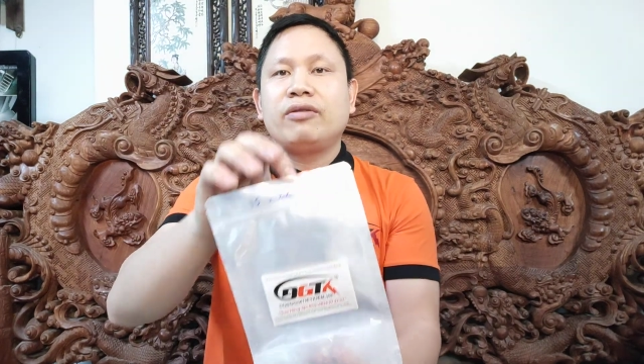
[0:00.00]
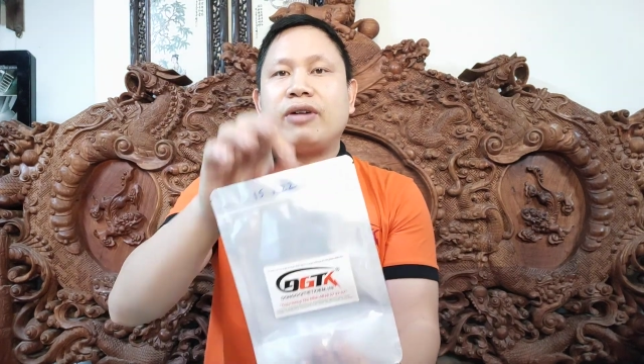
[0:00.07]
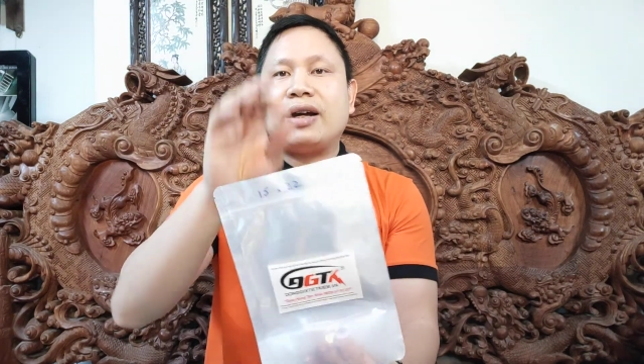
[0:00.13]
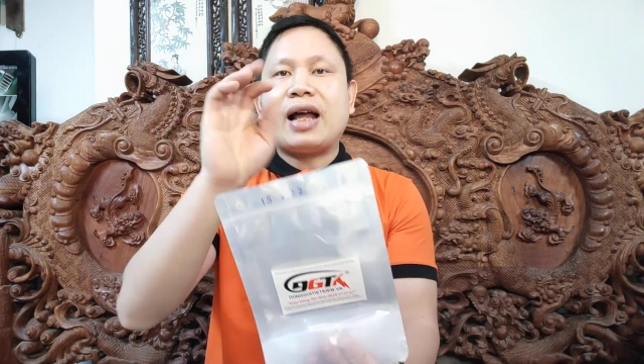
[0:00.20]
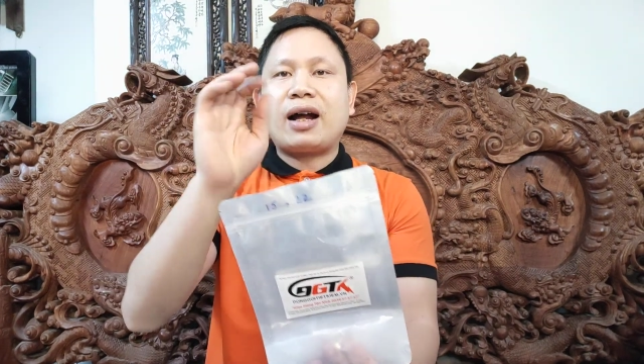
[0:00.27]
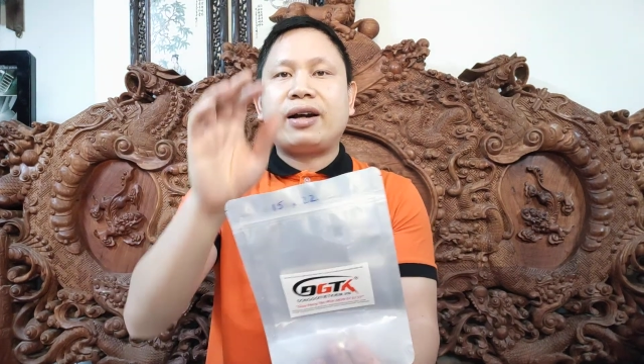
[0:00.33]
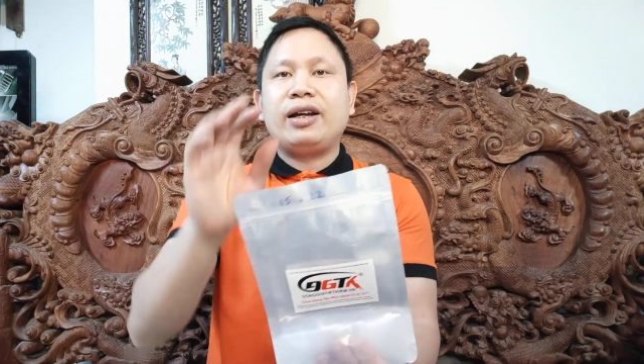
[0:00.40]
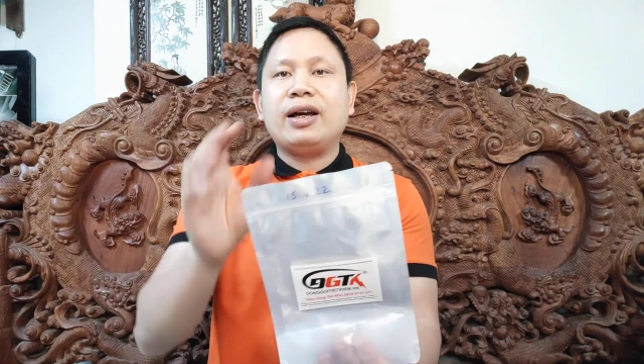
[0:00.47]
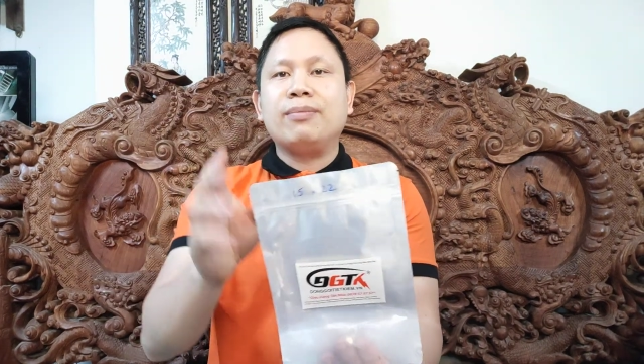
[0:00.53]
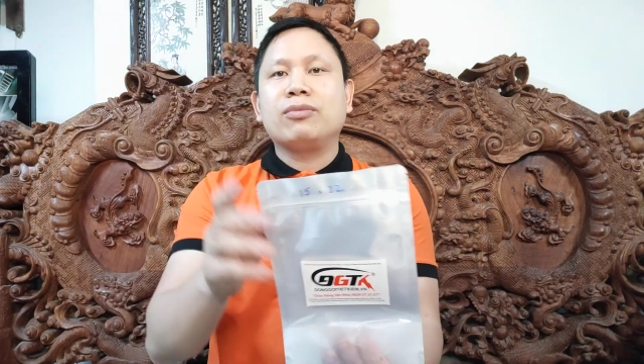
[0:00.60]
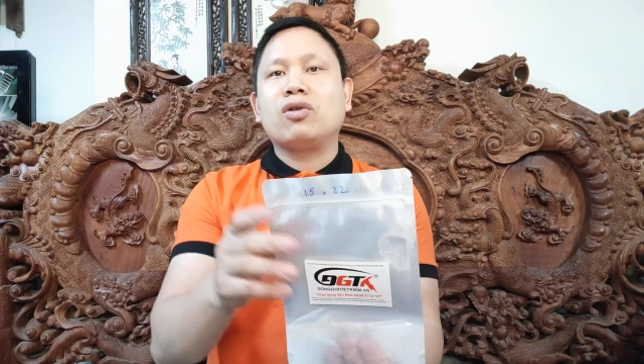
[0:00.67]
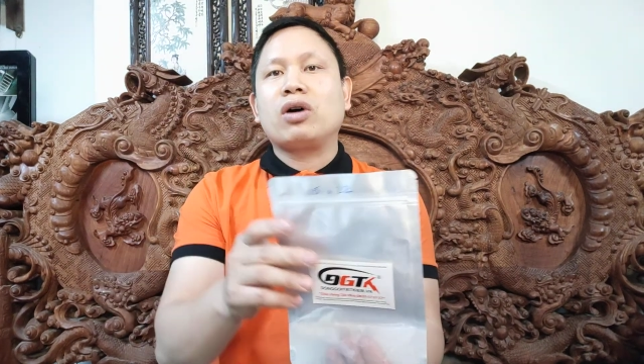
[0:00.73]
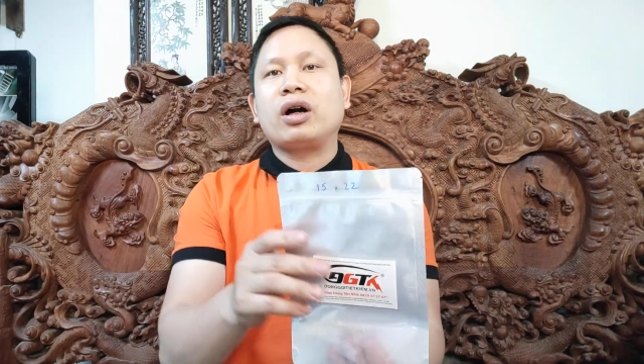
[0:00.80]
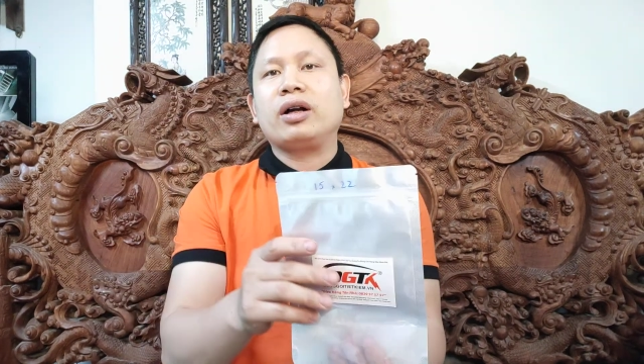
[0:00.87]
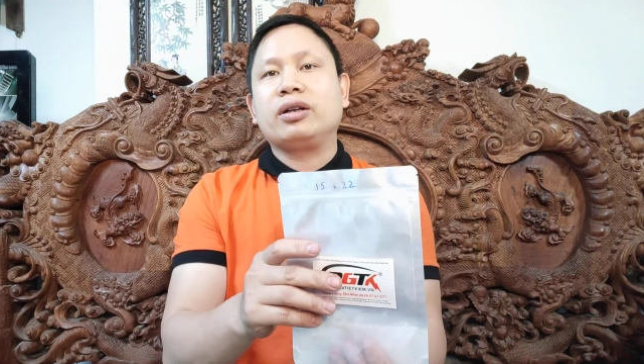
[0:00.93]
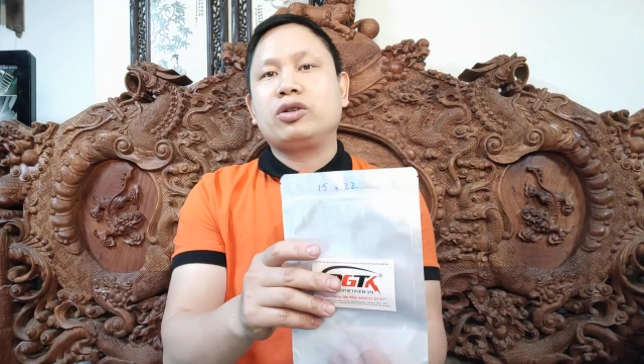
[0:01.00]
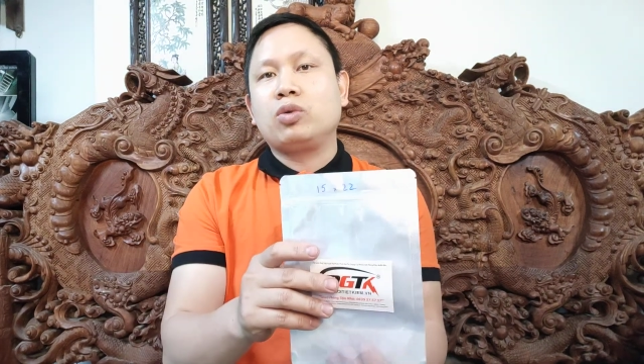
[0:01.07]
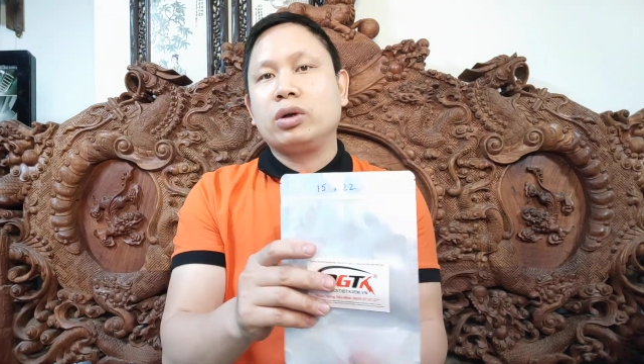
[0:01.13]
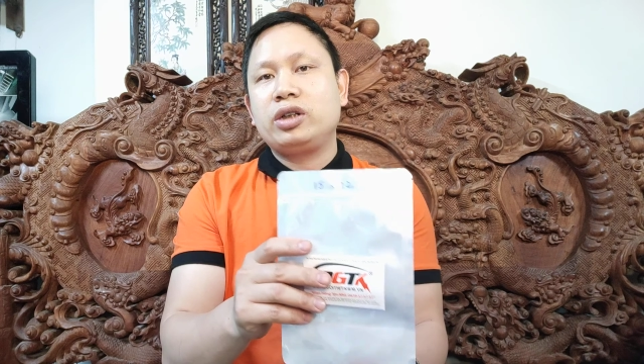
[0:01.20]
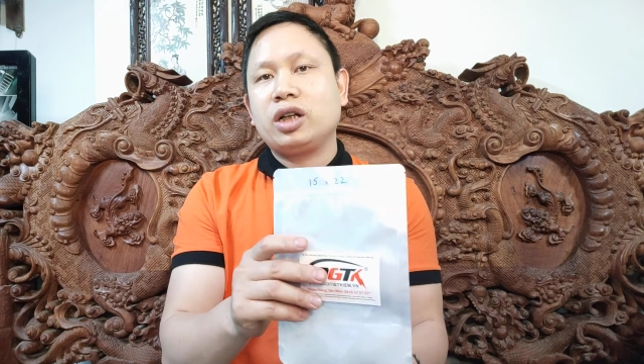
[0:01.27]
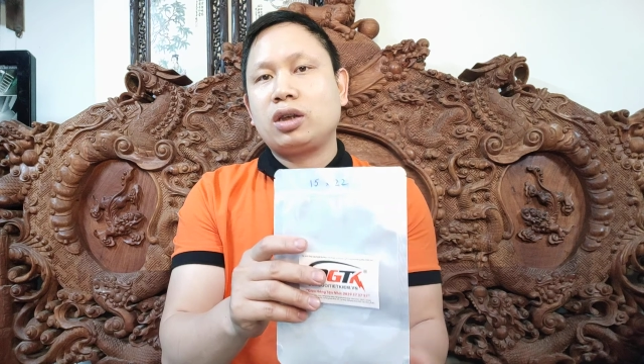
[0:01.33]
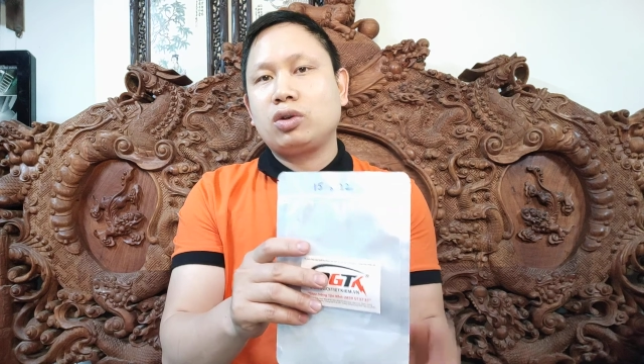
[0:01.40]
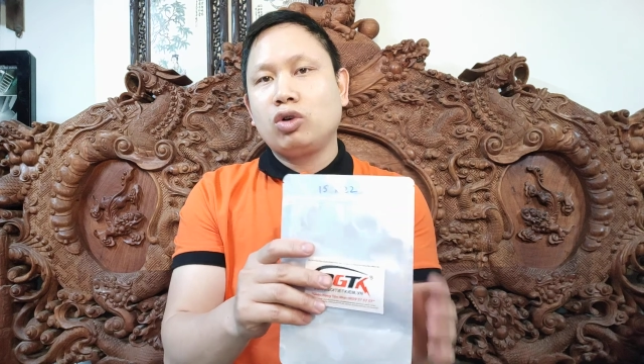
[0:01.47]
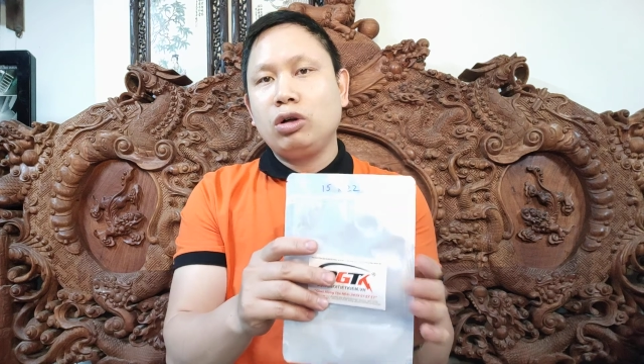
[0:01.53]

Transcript: và đặc điểm của của chiếc